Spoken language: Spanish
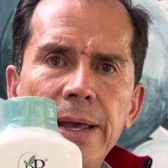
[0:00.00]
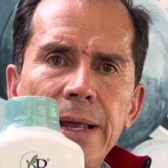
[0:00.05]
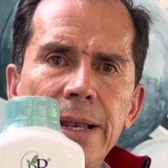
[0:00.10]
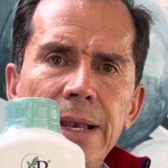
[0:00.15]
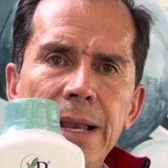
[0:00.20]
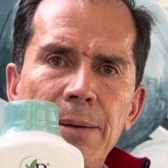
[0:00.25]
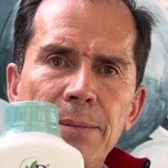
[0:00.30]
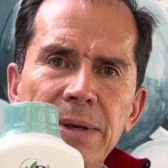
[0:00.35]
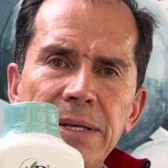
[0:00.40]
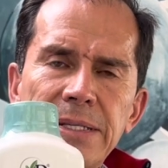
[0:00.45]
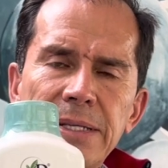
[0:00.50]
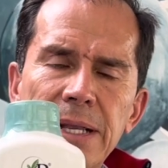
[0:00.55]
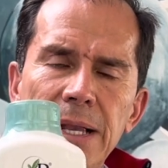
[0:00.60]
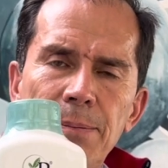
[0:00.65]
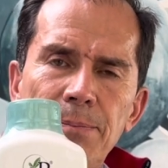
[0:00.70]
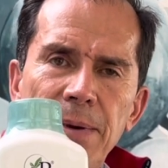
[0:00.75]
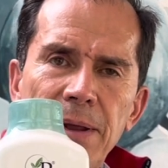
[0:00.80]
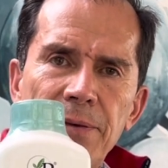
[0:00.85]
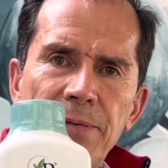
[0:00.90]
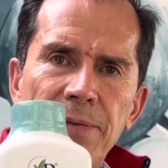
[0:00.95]
La mezcla
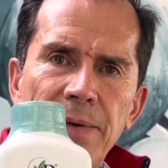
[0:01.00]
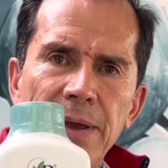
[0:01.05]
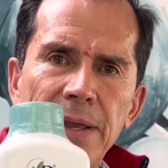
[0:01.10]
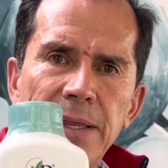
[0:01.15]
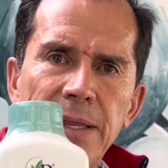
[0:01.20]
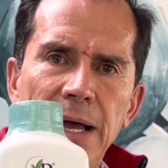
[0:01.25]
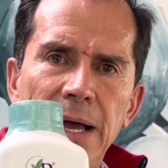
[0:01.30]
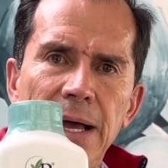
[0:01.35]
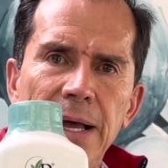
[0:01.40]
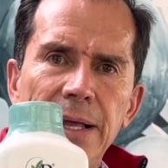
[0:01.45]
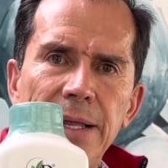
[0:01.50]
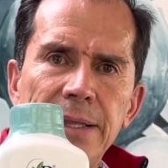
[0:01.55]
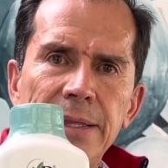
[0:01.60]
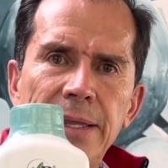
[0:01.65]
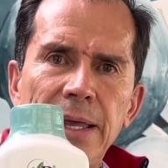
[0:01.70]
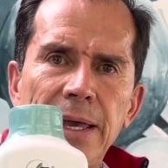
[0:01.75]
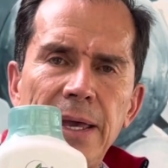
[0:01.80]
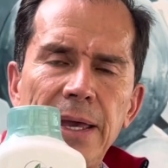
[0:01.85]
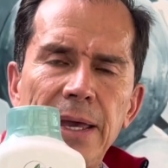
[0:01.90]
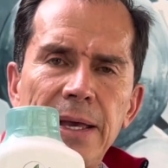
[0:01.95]
perfecta
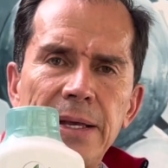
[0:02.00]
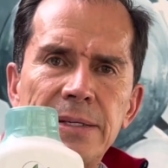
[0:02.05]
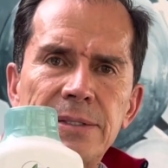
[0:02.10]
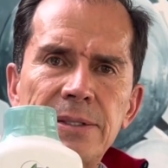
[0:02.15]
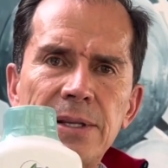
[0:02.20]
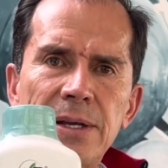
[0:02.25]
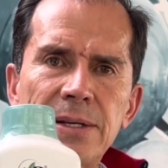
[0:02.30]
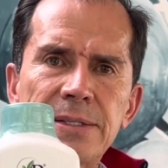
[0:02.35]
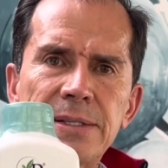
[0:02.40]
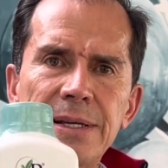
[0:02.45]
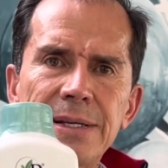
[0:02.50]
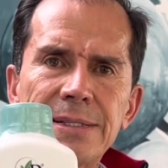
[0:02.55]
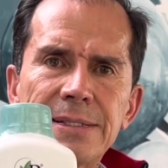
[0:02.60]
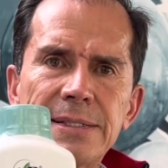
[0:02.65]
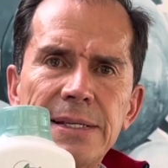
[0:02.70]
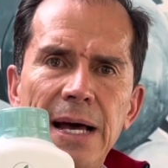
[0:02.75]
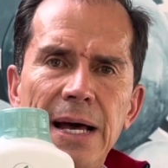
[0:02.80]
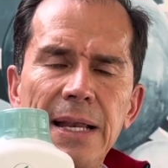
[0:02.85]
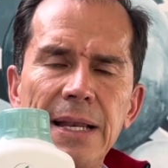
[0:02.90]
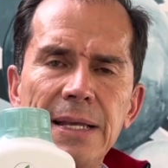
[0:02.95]
de estas
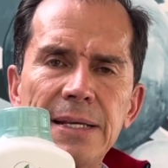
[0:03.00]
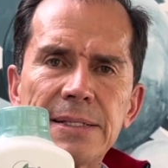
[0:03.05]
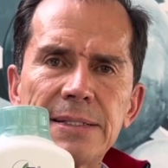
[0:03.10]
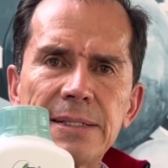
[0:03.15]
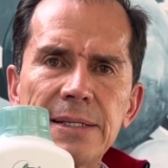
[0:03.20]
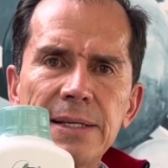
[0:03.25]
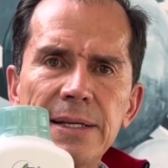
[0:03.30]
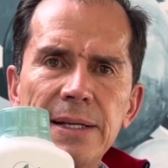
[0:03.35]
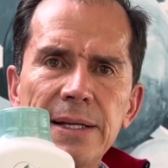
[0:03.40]
sales